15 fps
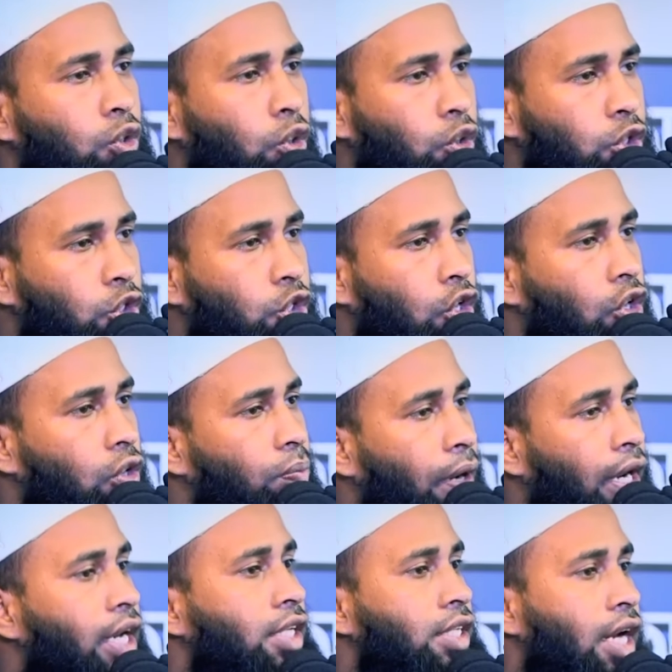নদী যখন
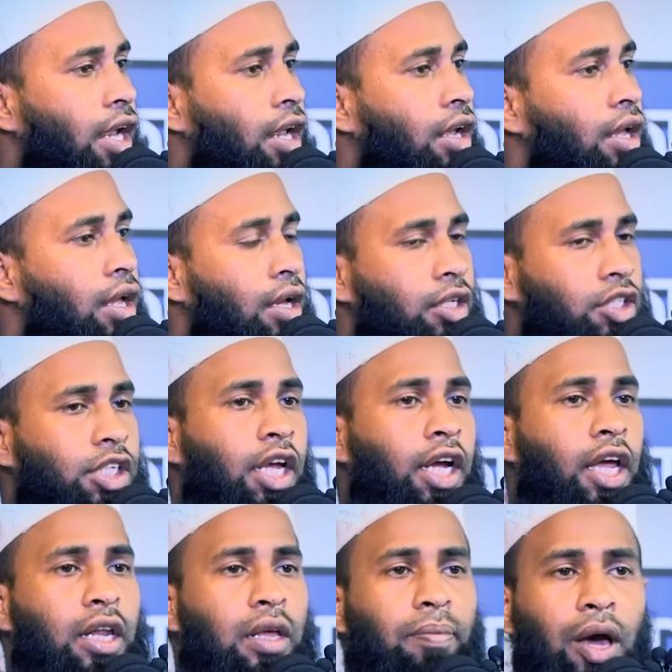ভেঙে যায়
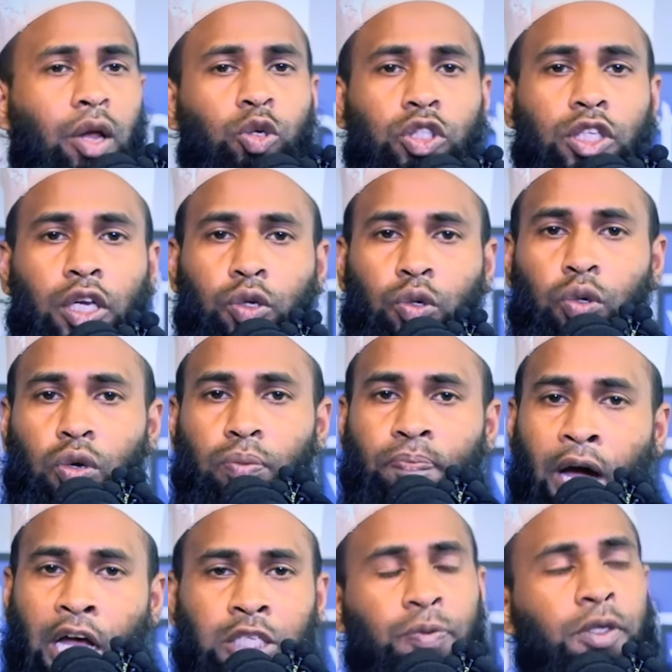সেখানে মানুষের কোনো
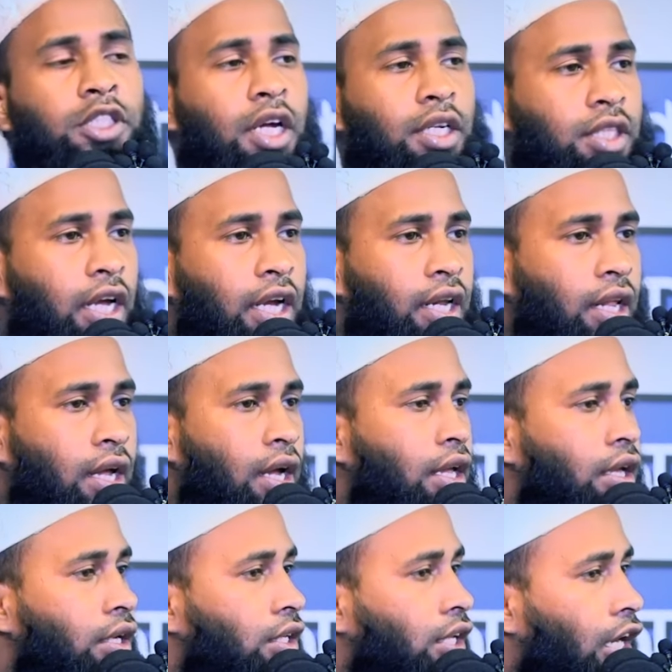বাজবিচার বিচার থাকে না
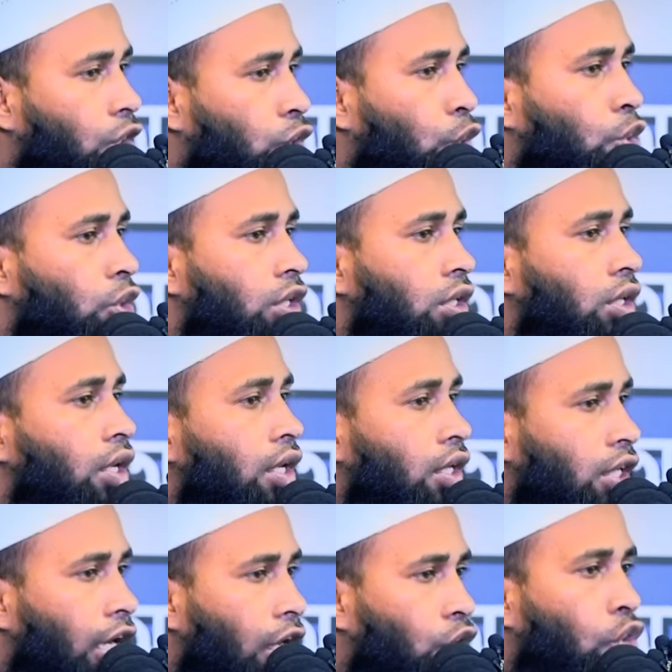কে ধনী
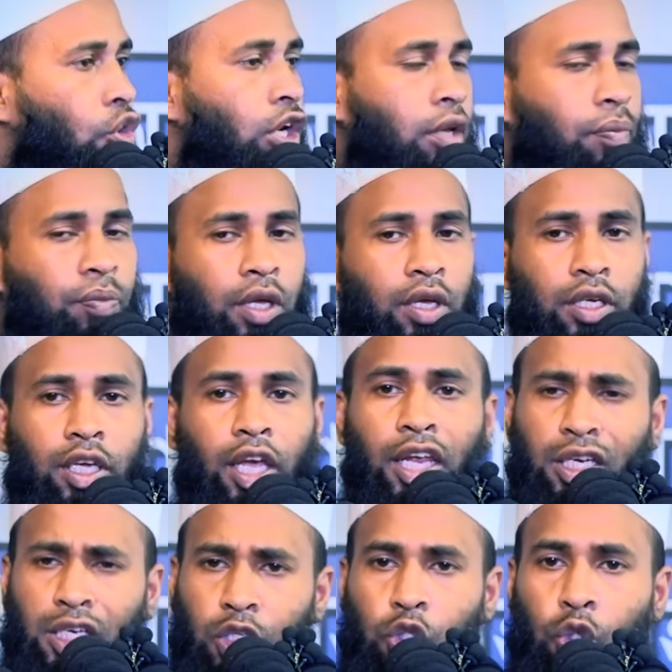কে গরিব কে
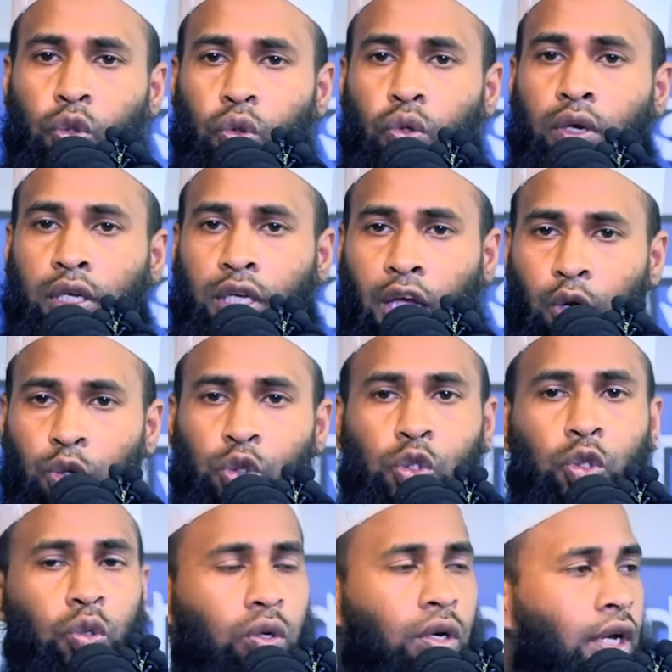নিচু কে
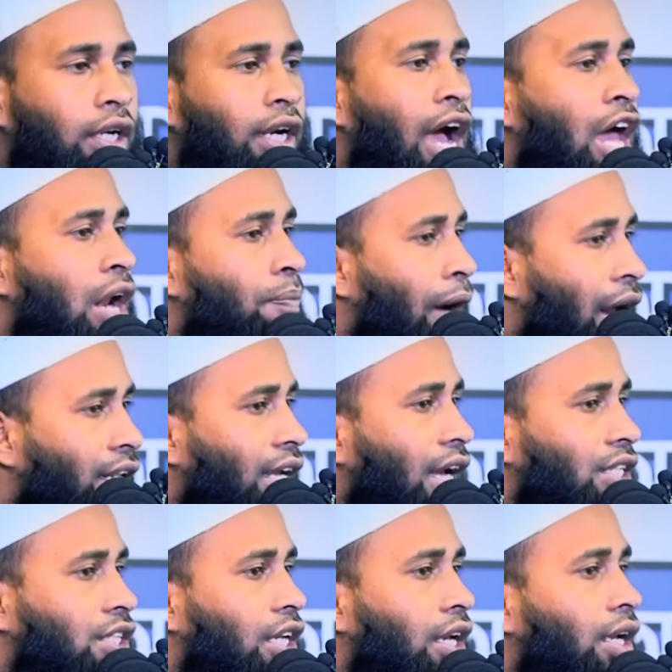উঁচু কার বাড়ি
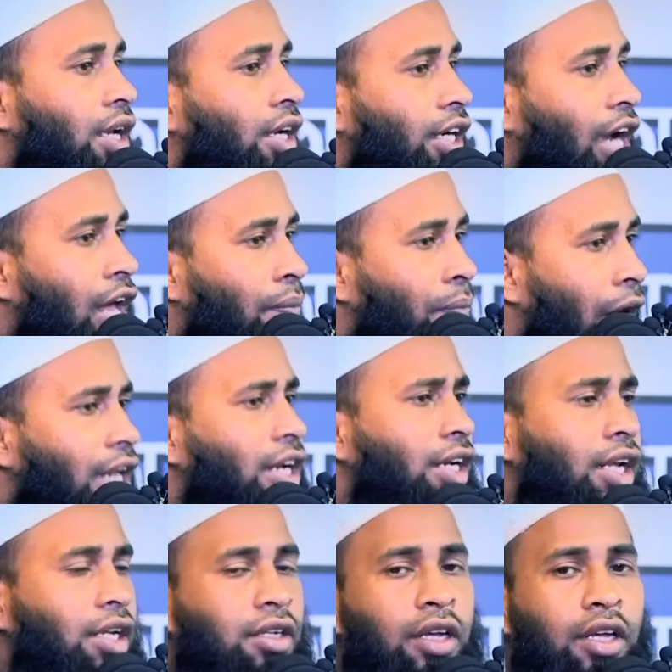আছে কার বাড়ি
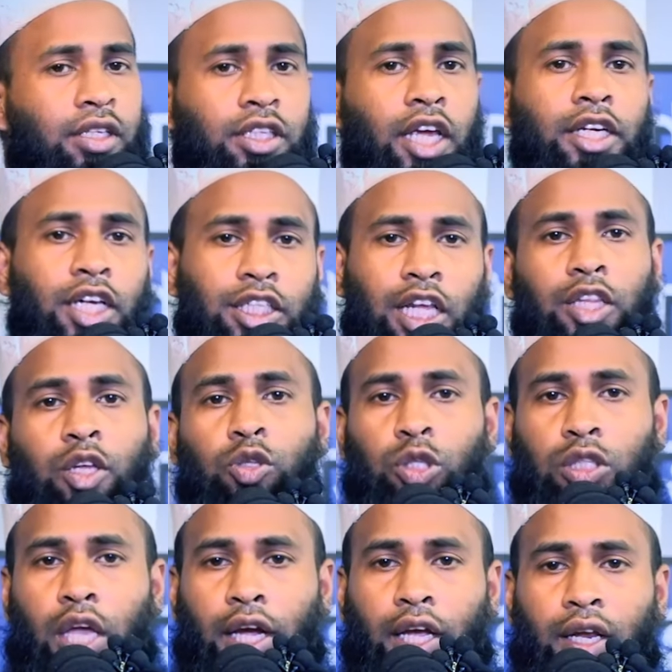নেই এটা
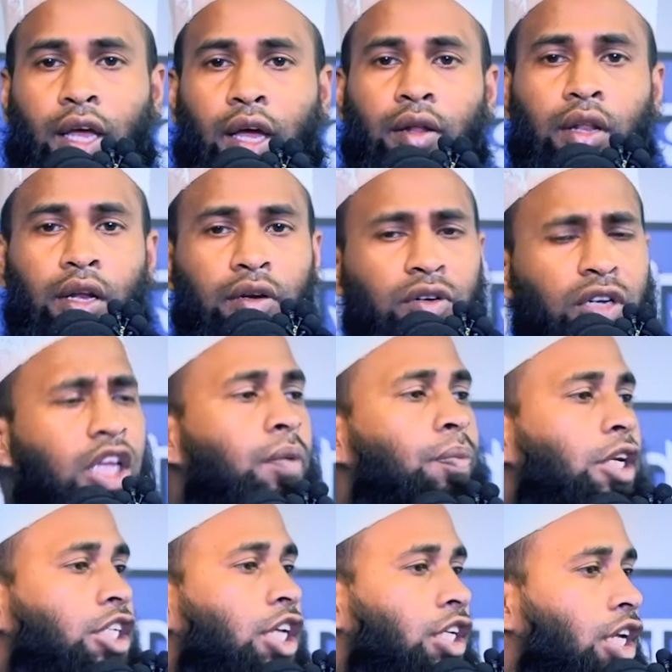সাধারণত থাকে না
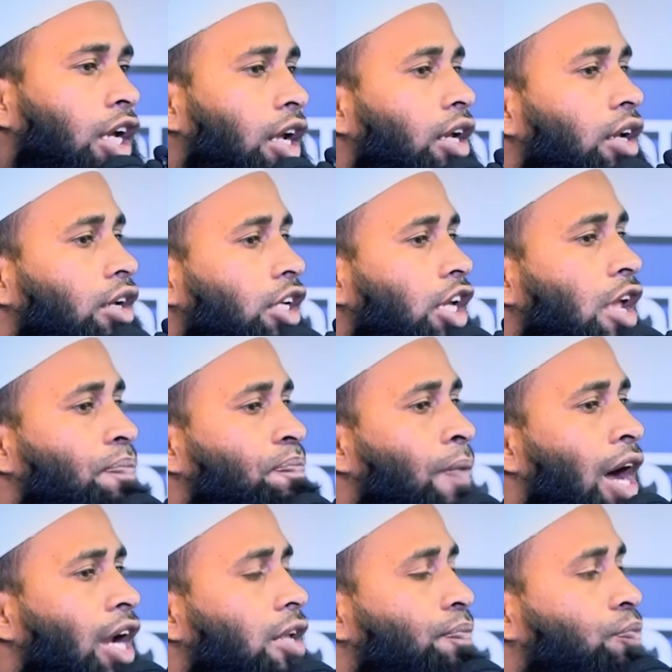নির্বিশেষে এই
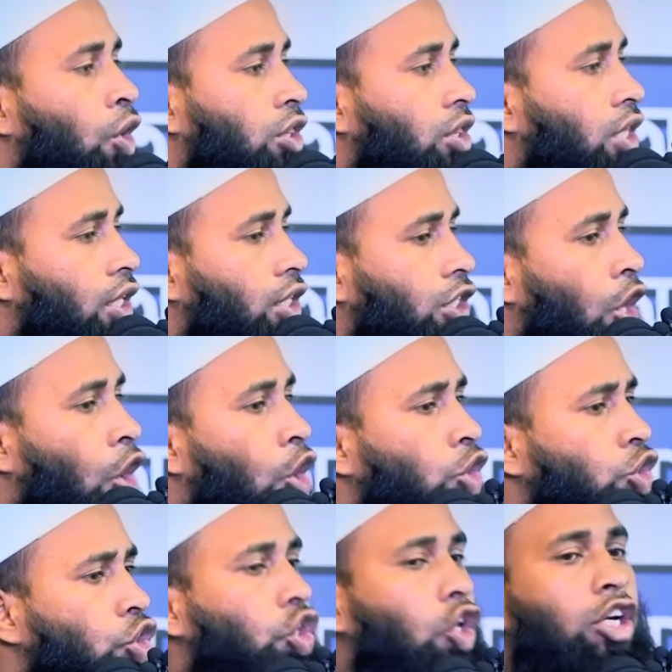পানি প্রত্যেকটা
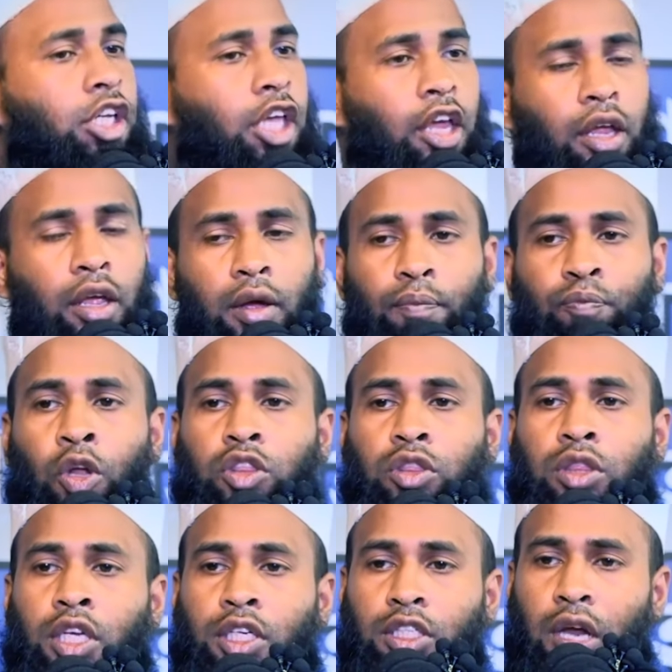অঞ্চলকে
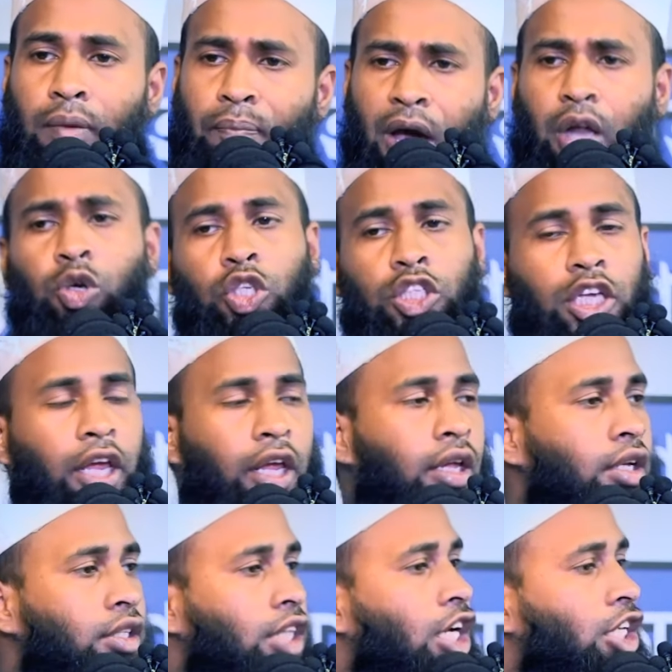প্রত্যেকটা মানুষকে
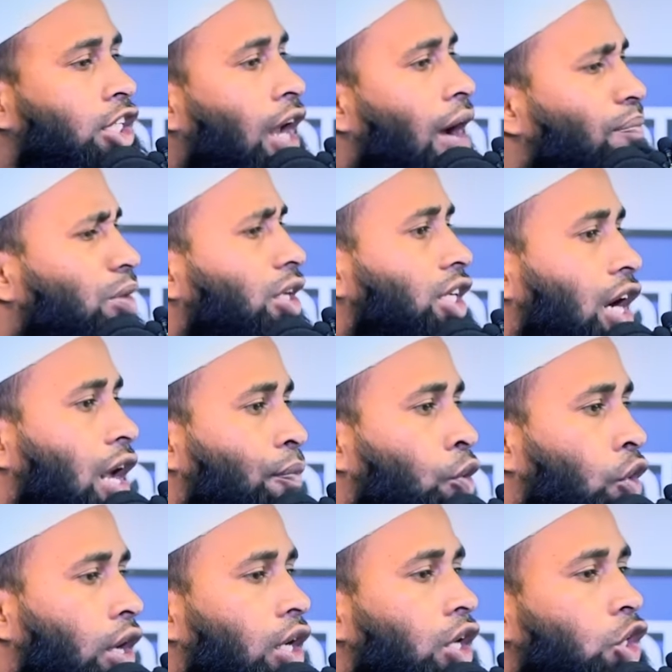তার সামনে যারা
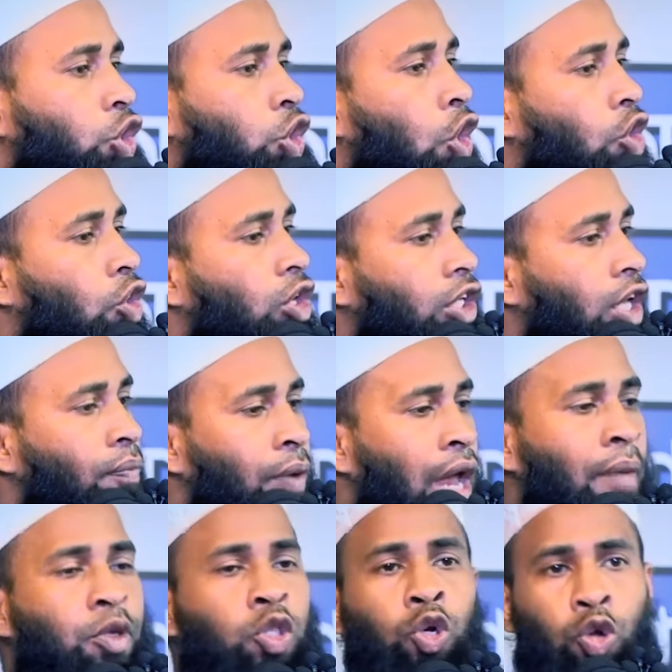পড়ে সকলকে
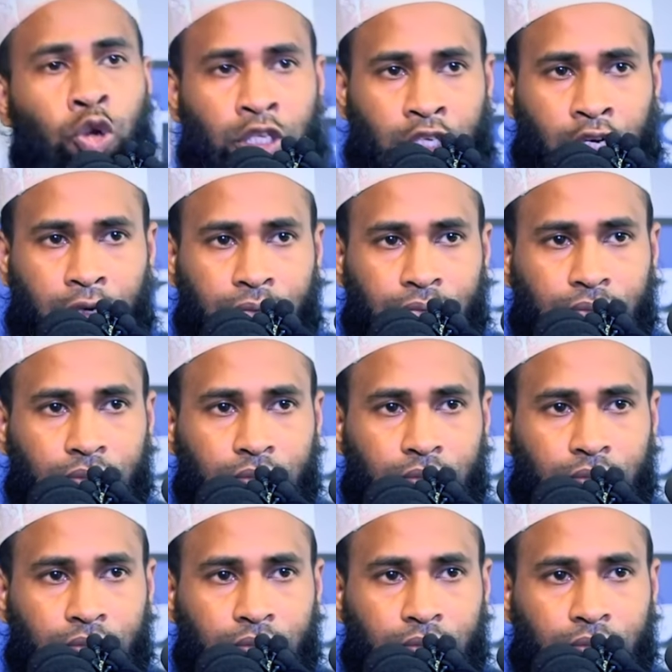প্লাবিত করে যায়